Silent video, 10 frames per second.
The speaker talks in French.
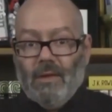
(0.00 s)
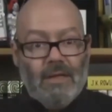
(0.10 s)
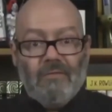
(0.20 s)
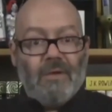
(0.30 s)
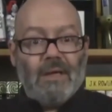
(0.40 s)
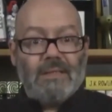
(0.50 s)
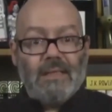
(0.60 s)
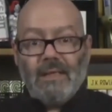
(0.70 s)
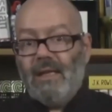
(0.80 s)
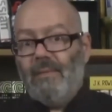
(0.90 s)
euh, des
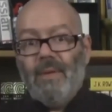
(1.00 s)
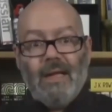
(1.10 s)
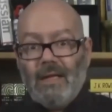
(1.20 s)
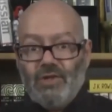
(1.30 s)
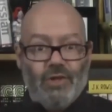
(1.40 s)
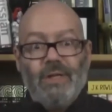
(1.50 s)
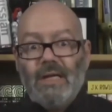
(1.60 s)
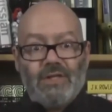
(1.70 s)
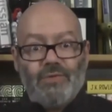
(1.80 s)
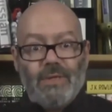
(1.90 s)
Français, des Belges,
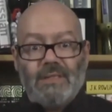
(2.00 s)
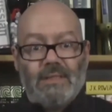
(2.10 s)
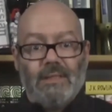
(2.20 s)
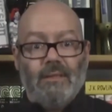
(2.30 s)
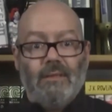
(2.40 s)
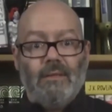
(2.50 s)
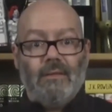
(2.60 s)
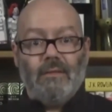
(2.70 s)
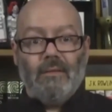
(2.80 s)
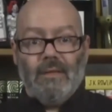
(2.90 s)
des Suisses, euh,
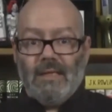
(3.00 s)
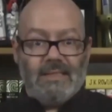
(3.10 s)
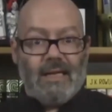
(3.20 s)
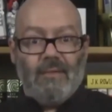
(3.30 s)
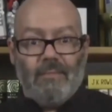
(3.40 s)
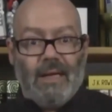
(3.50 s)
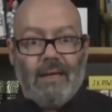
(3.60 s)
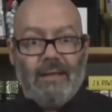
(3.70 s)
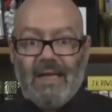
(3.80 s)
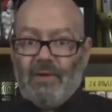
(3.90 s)
des
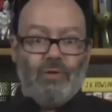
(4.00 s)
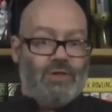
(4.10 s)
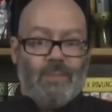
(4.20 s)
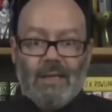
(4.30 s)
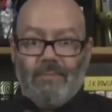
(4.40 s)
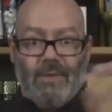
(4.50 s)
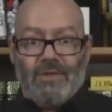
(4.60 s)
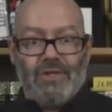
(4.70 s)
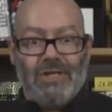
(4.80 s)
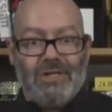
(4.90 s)
Allemands, des Russes même.
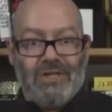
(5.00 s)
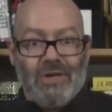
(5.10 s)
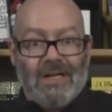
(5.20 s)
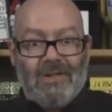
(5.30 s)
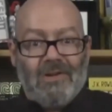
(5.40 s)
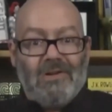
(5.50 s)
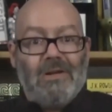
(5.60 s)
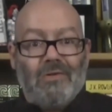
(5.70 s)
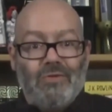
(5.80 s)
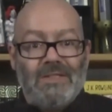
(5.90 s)
J'ai un
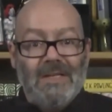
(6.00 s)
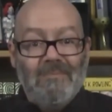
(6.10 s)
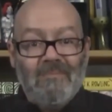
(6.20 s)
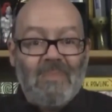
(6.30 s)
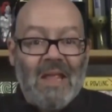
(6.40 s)
lectorat en Russie